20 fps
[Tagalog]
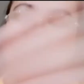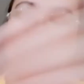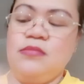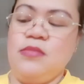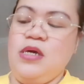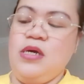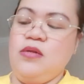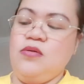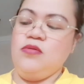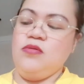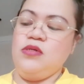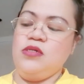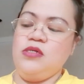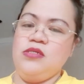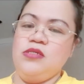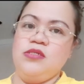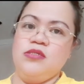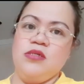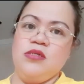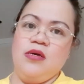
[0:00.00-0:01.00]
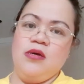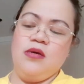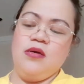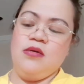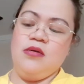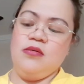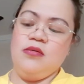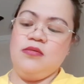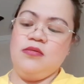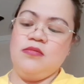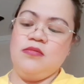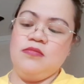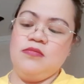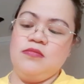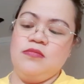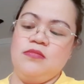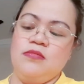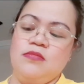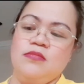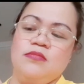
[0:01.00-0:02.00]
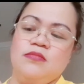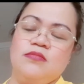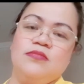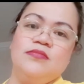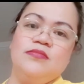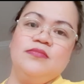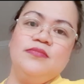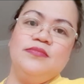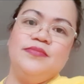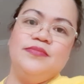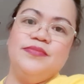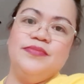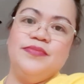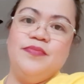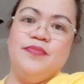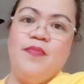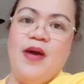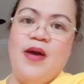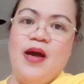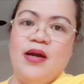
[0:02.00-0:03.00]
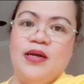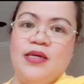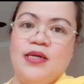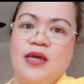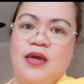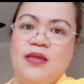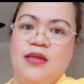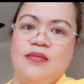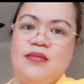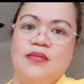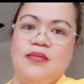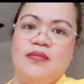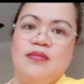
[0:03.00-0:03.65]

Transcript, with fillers: mayroon din siyang mm, packet.